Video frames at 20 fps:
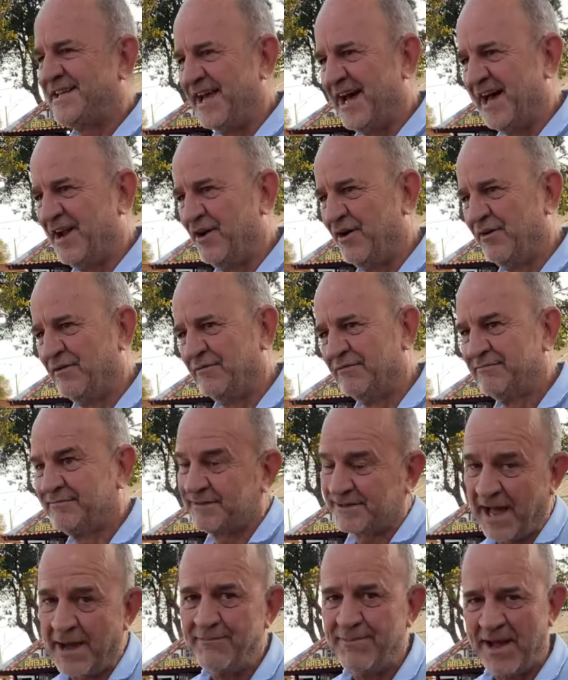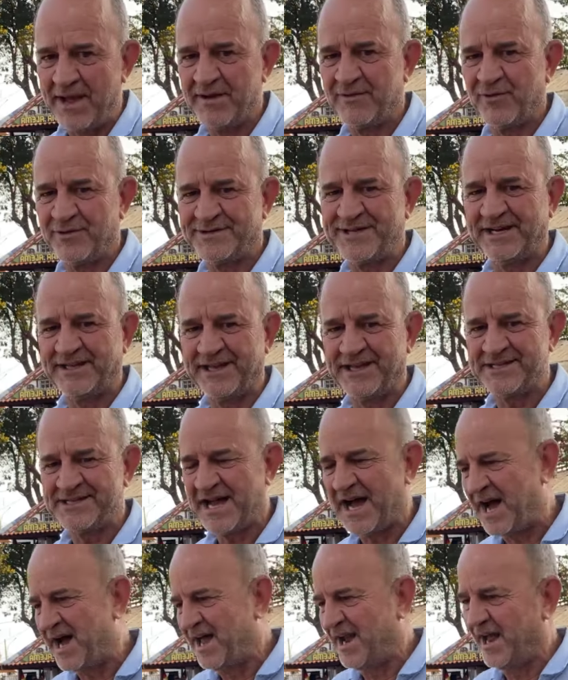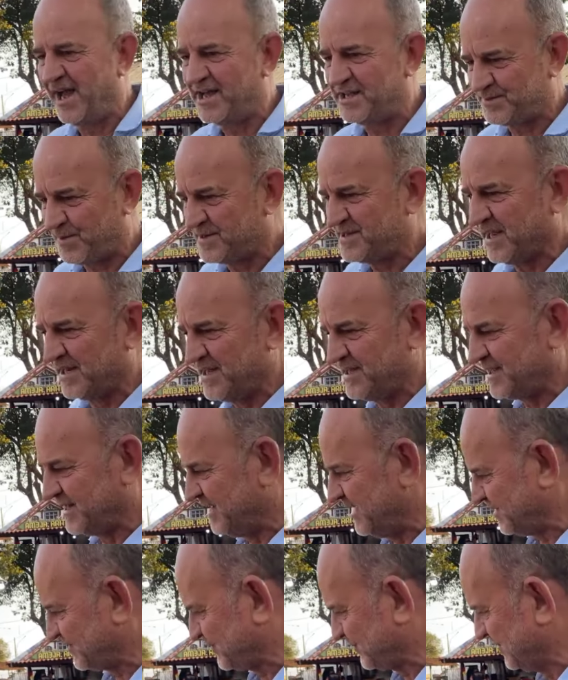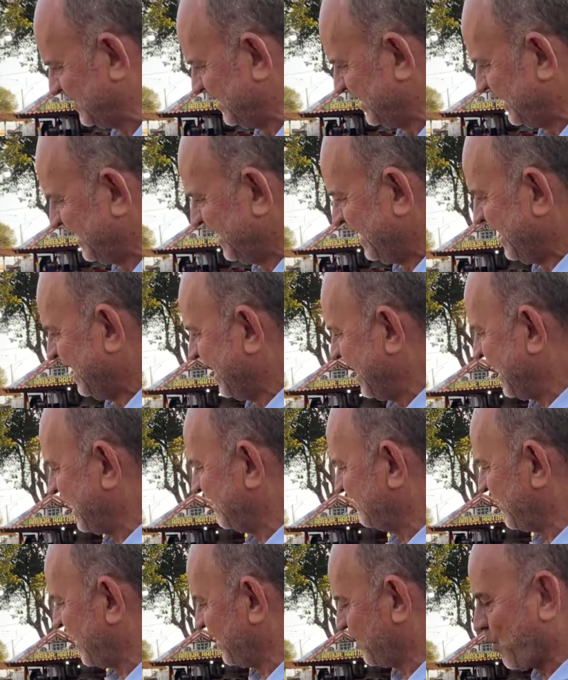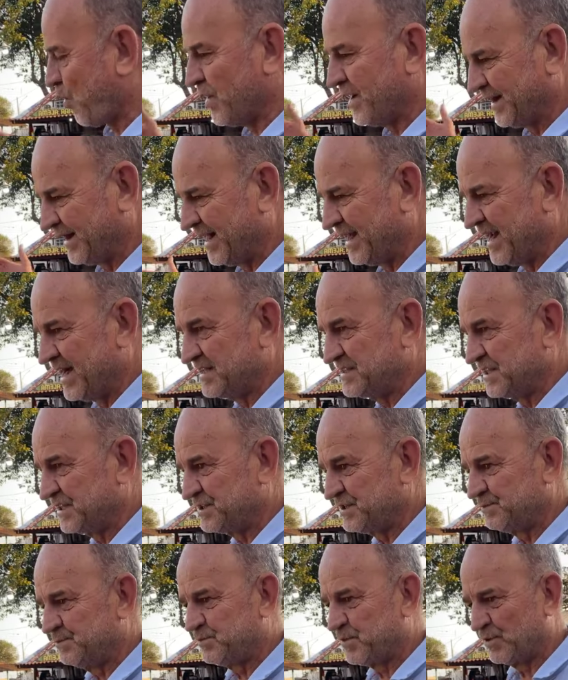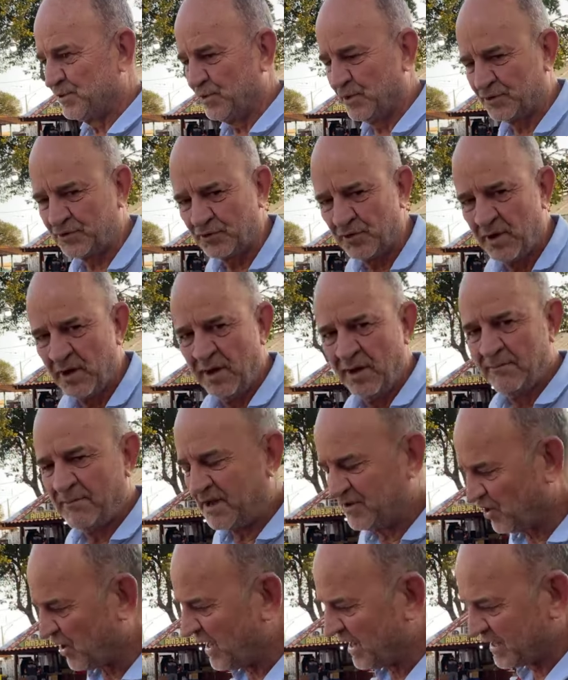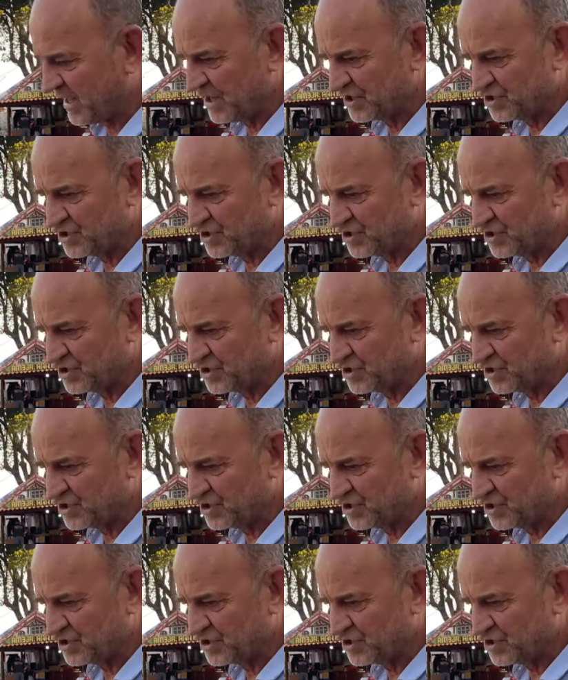Esse ano também, com certeza. A Ana é especialista nisso. Ela vai coordenar esses produtos. Mas